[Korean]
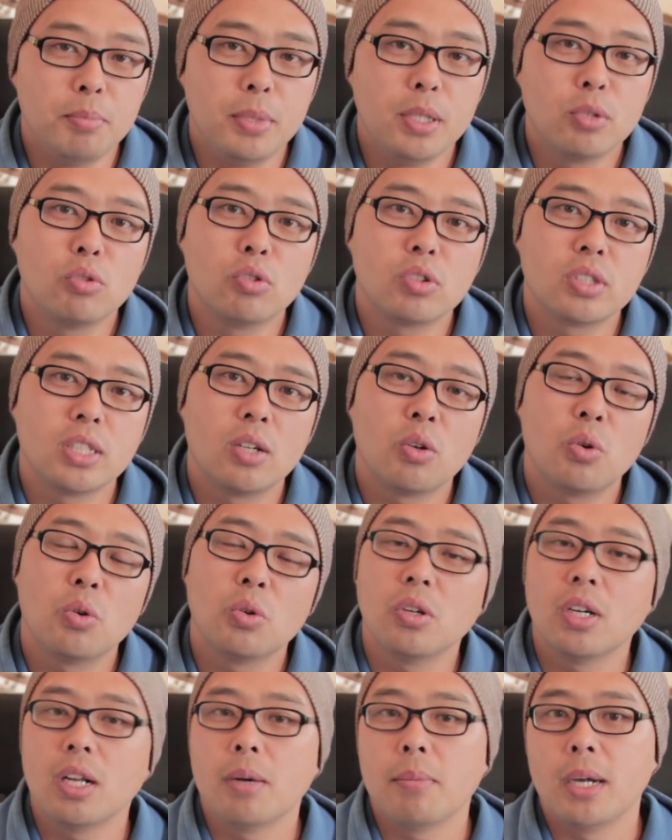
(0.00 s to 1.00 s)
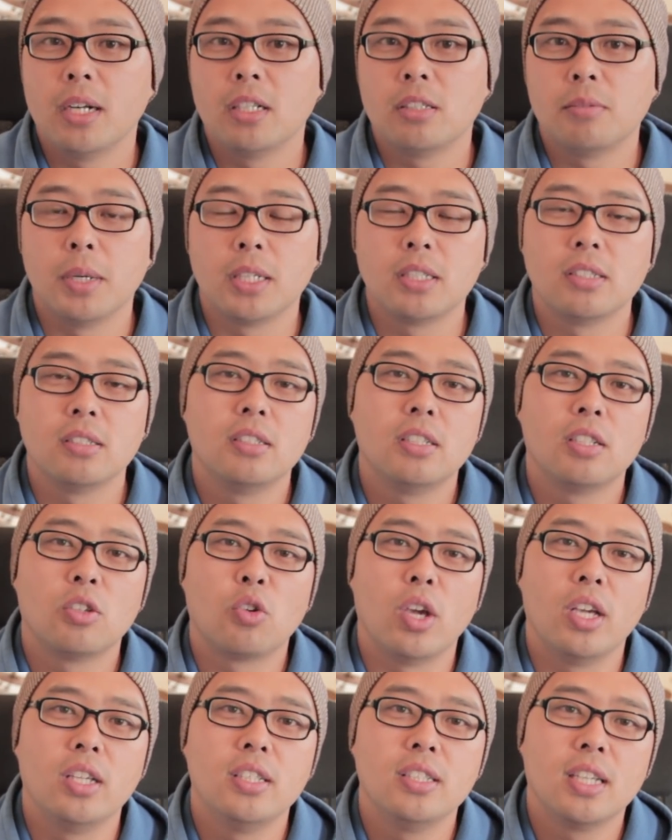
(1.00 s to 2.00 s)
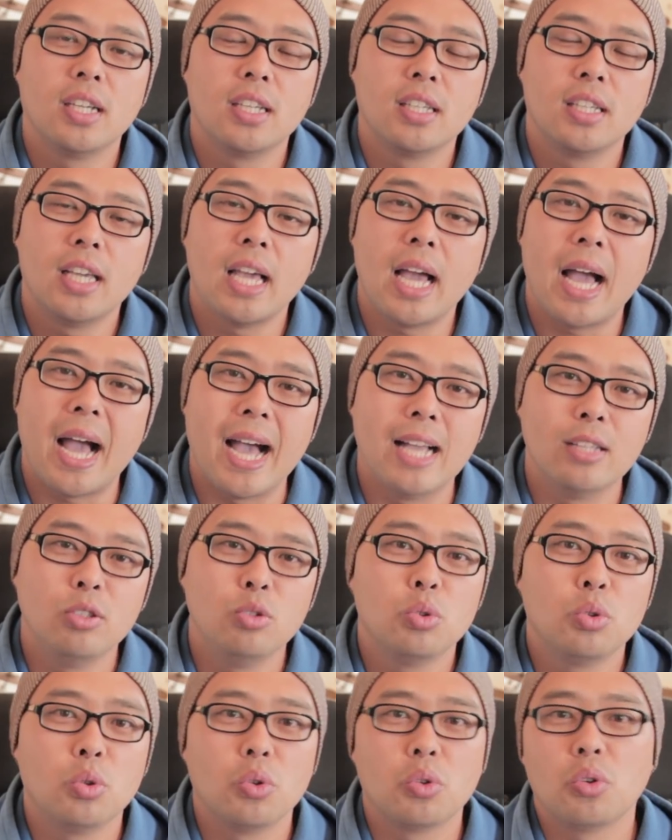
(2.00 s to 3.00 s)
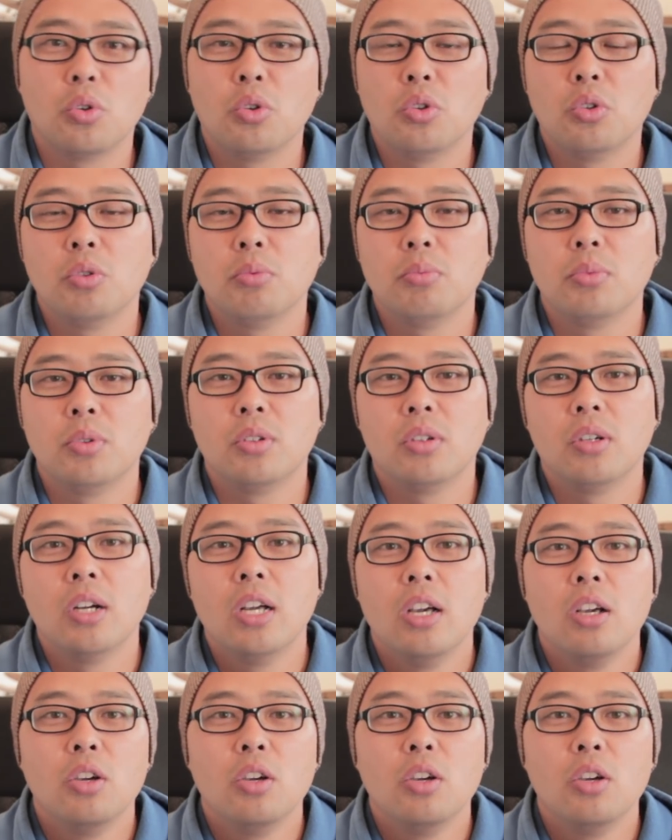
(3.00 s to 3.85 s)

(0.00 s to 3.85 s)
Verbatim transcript: 미국산 코로나 바이러스 백신은 굉장히 안 좋고 뭐